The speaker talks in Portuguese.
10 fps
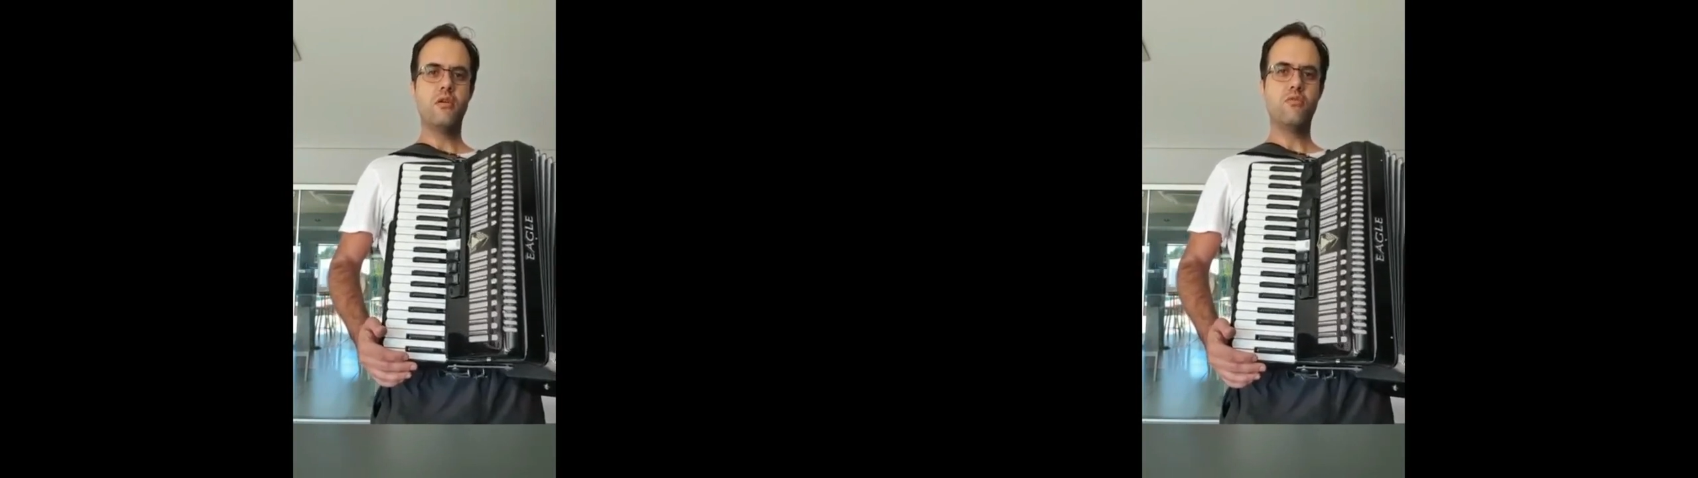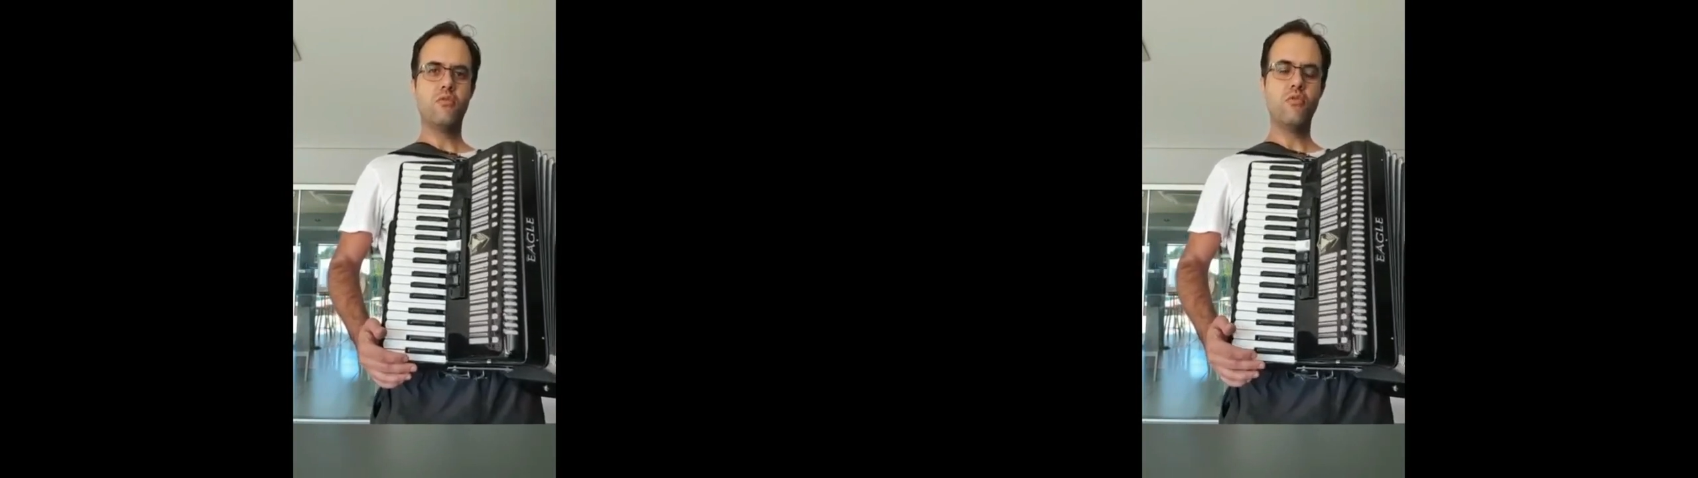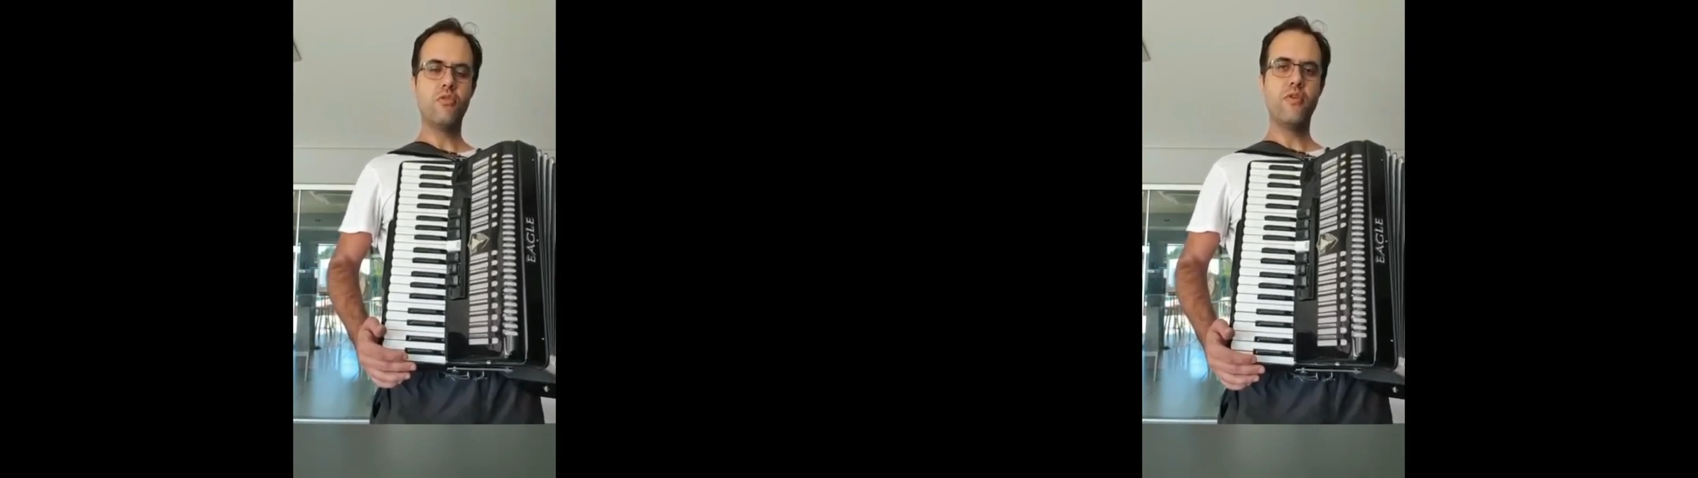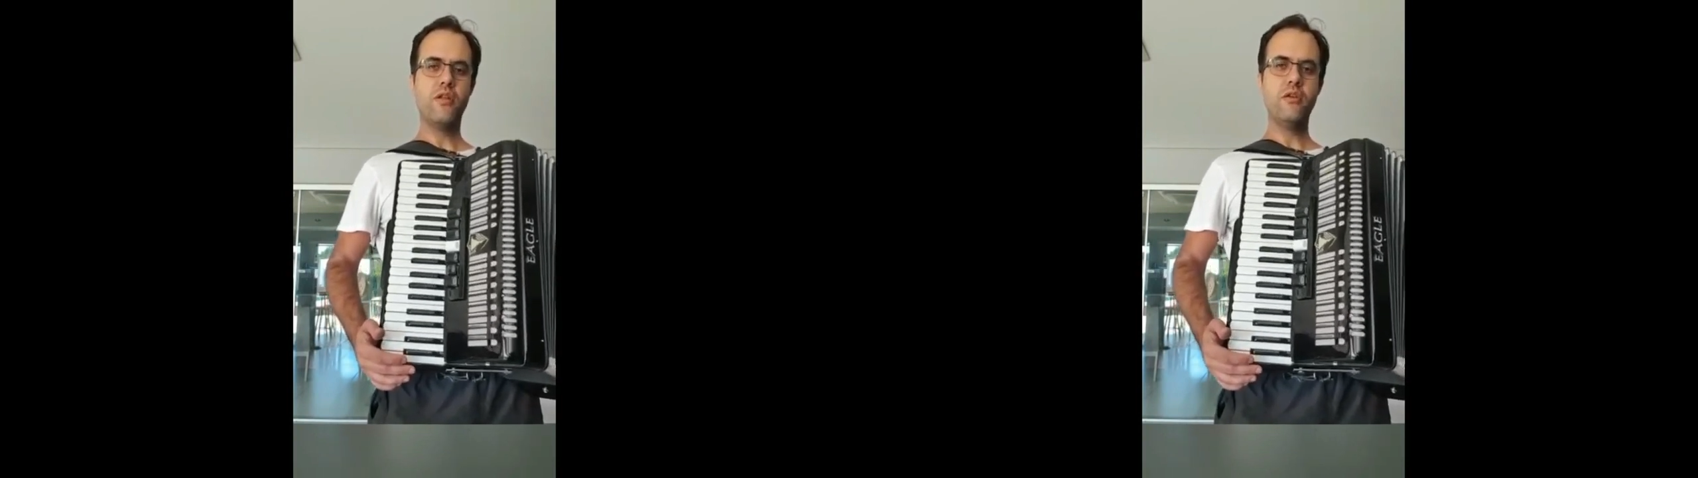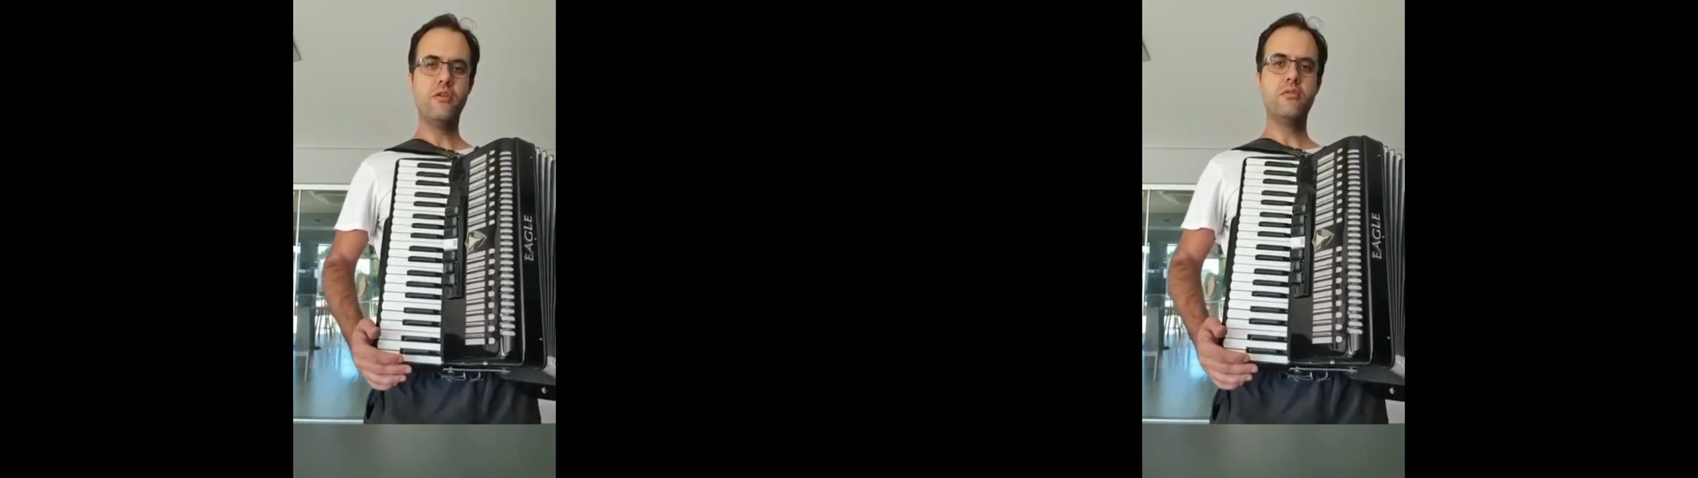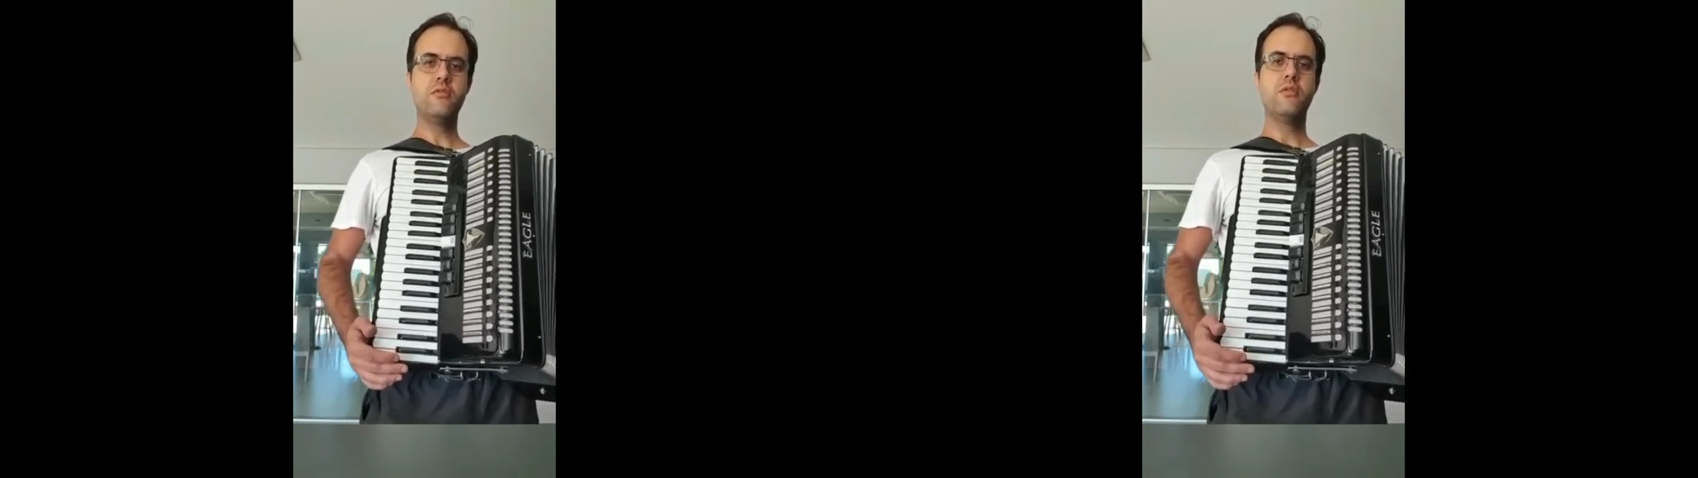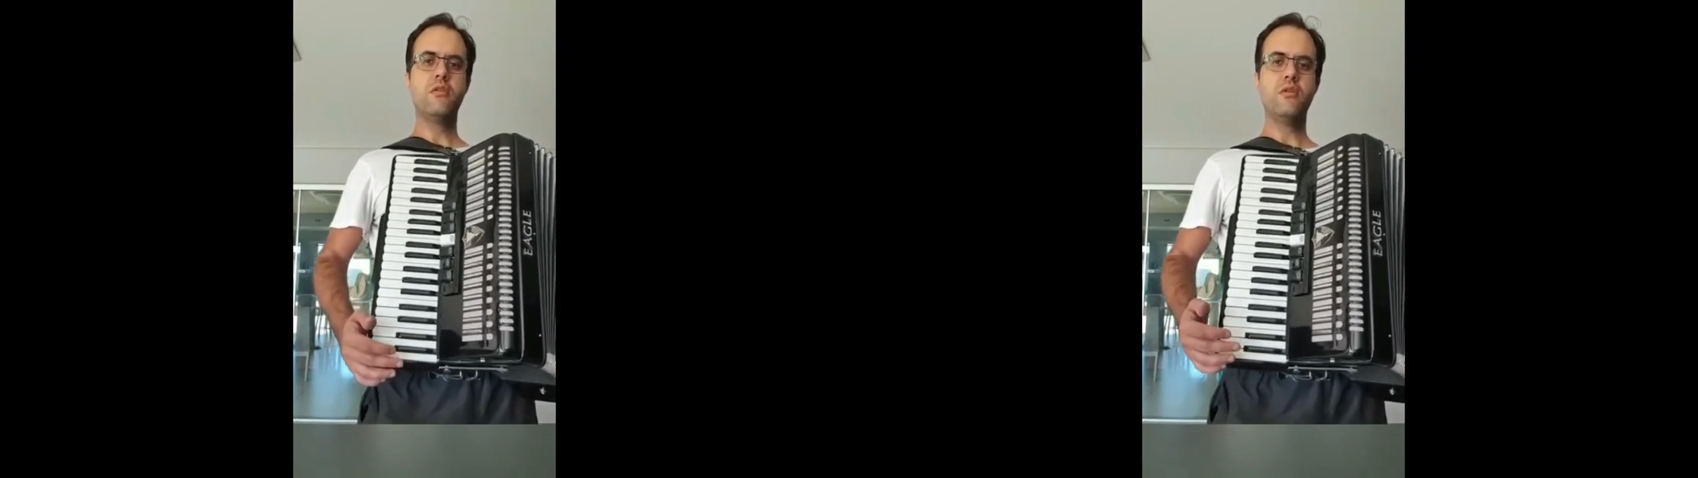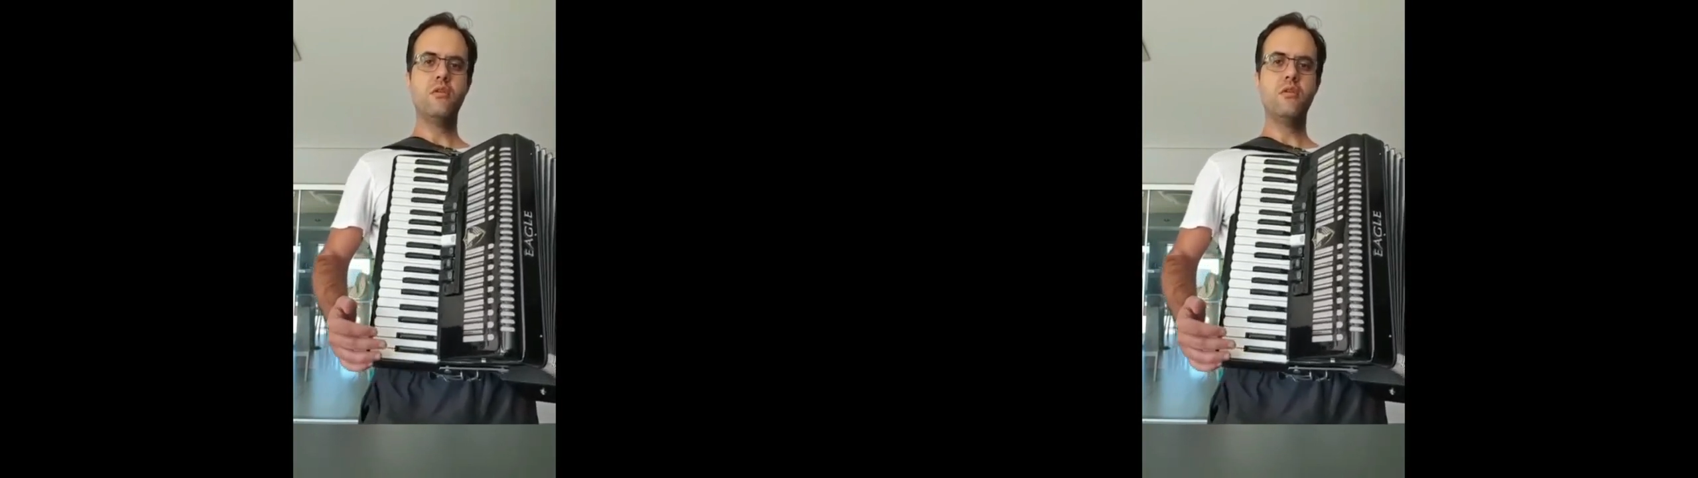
Eu estou muito feliz